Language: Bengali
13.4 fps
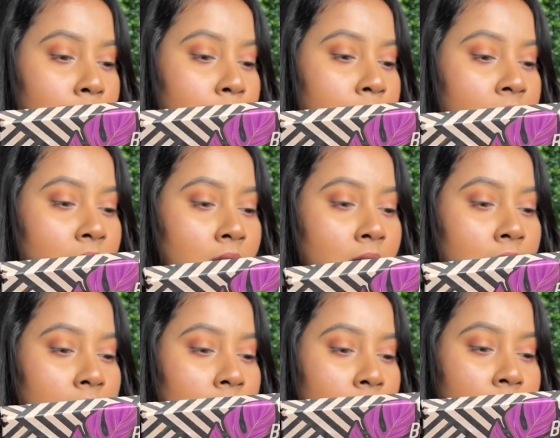বি
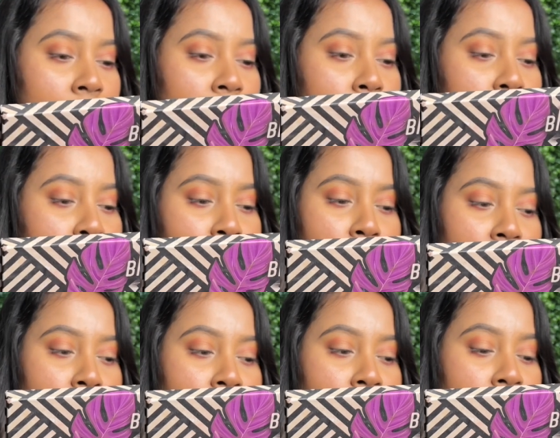কার্নিভালের বি
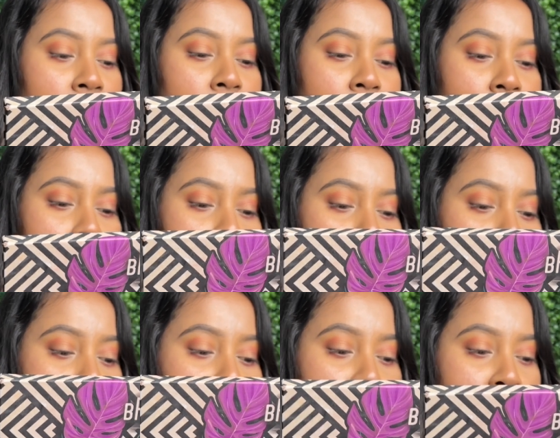পারফেক্ট এটা
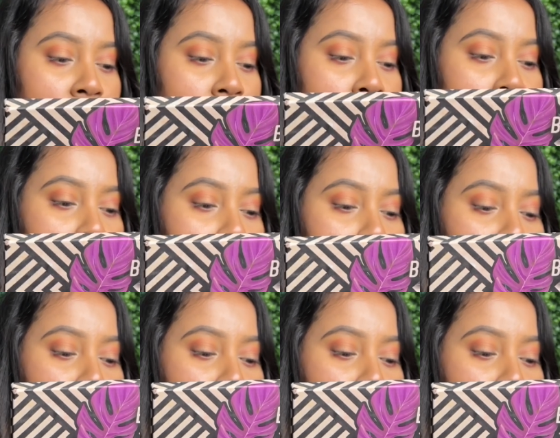আমি নিয়েছিলাম